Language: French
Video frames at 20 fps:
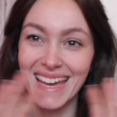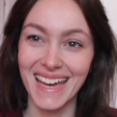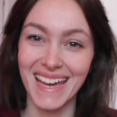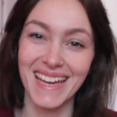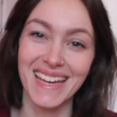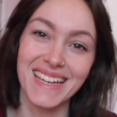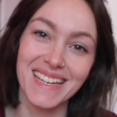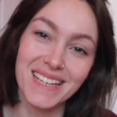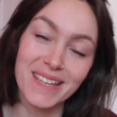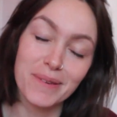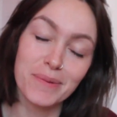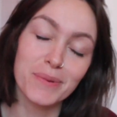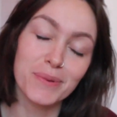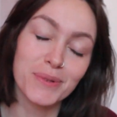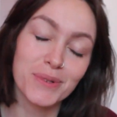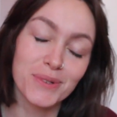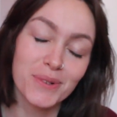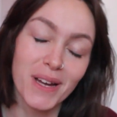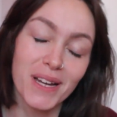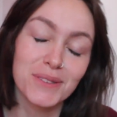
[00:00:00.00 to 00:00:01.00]
Hey,
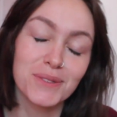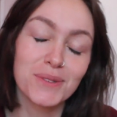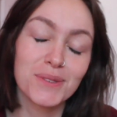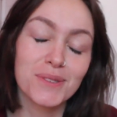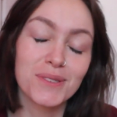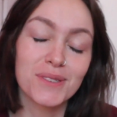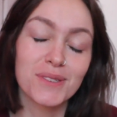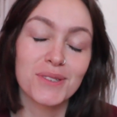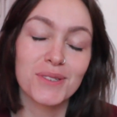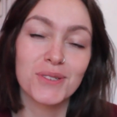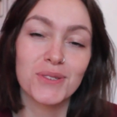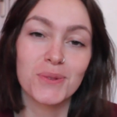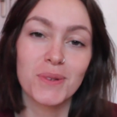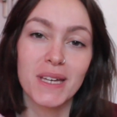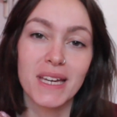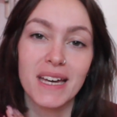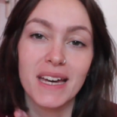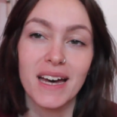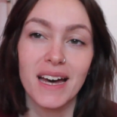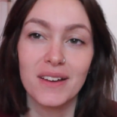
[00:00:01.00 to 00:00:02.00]
bonjour à tous, je
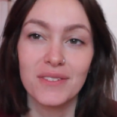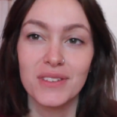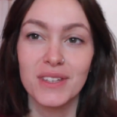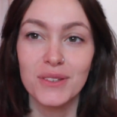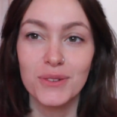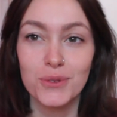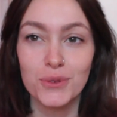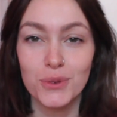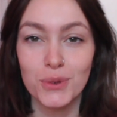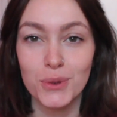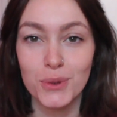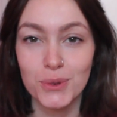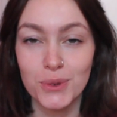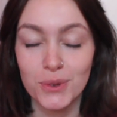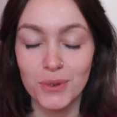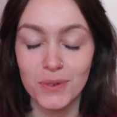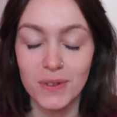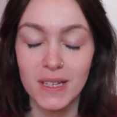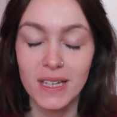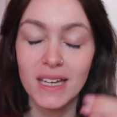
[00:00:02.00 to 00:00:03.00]
suis ravie de vous
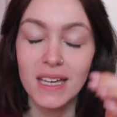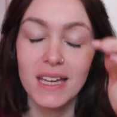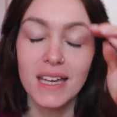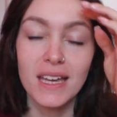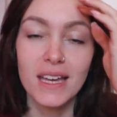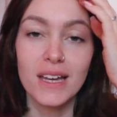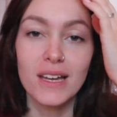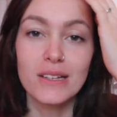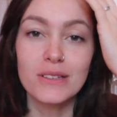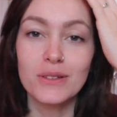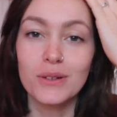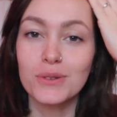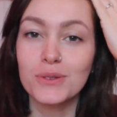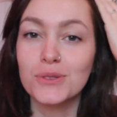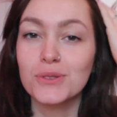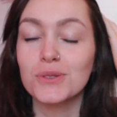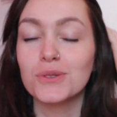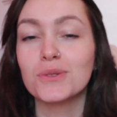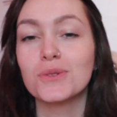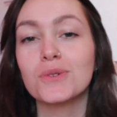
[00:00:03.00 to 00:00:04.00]
retrouver dans
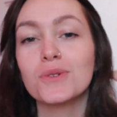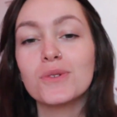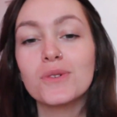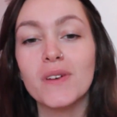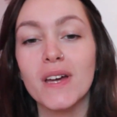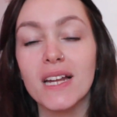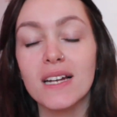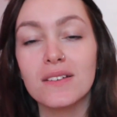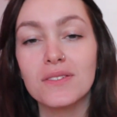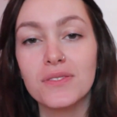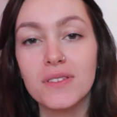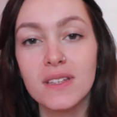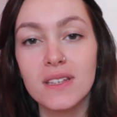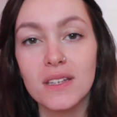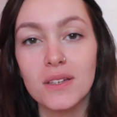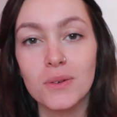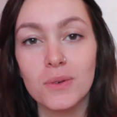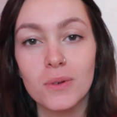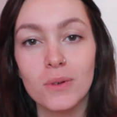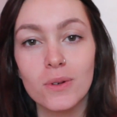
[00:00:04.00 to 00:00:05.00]
une nouvelle
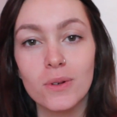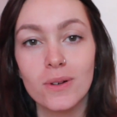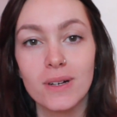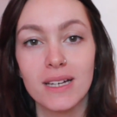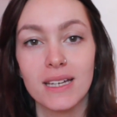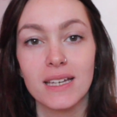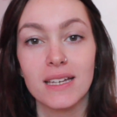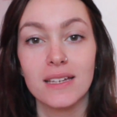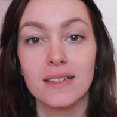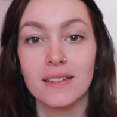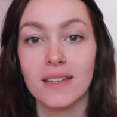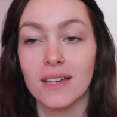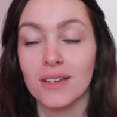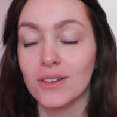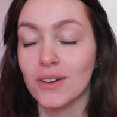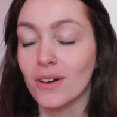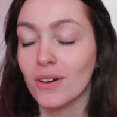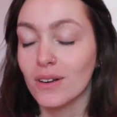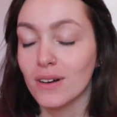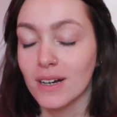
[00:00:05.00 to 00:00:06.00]
vidéo et
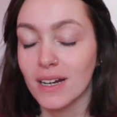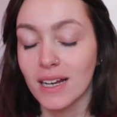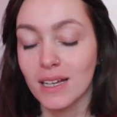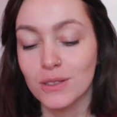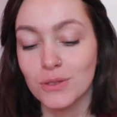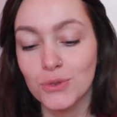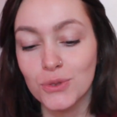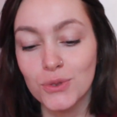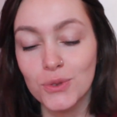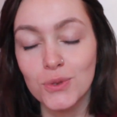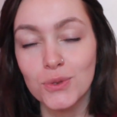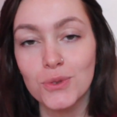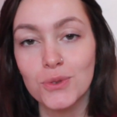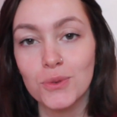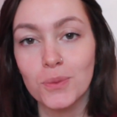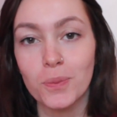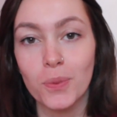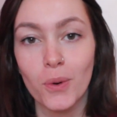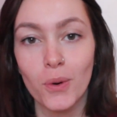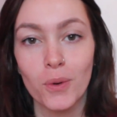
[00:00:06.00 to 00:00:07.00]
d'ailleurs la
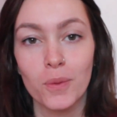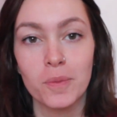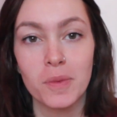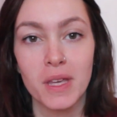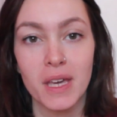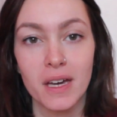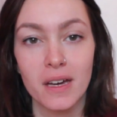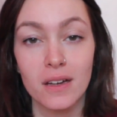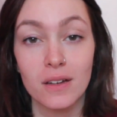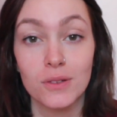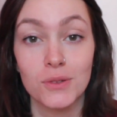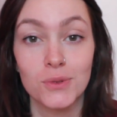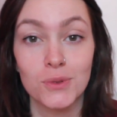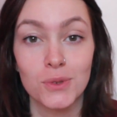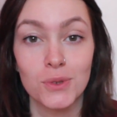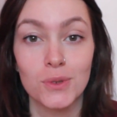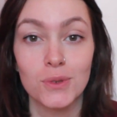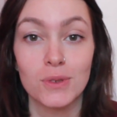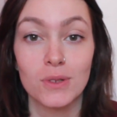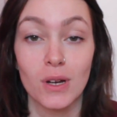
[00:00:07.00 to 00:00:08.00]
toute première
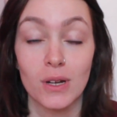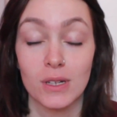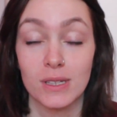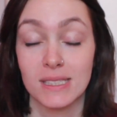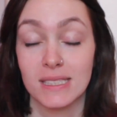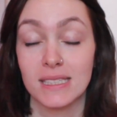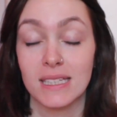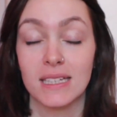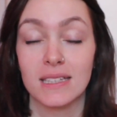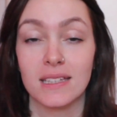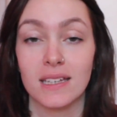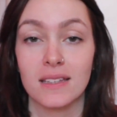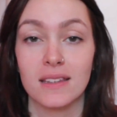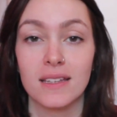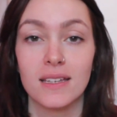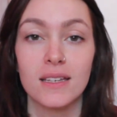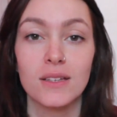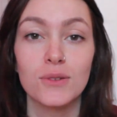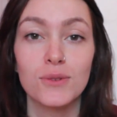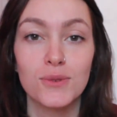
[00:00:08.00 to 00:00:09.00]
de cette
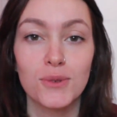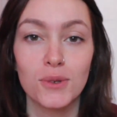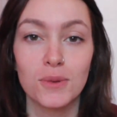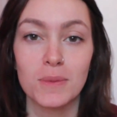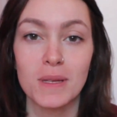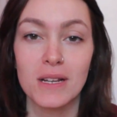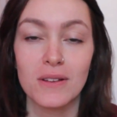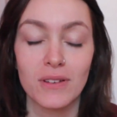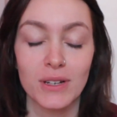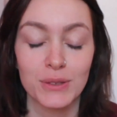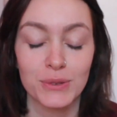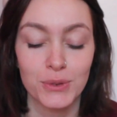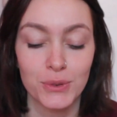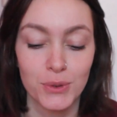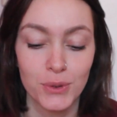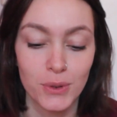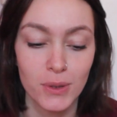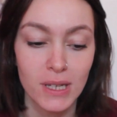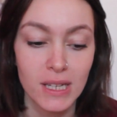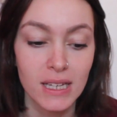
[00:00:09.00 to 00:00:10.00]
année
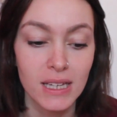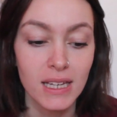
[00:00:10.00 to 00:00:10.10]
2022.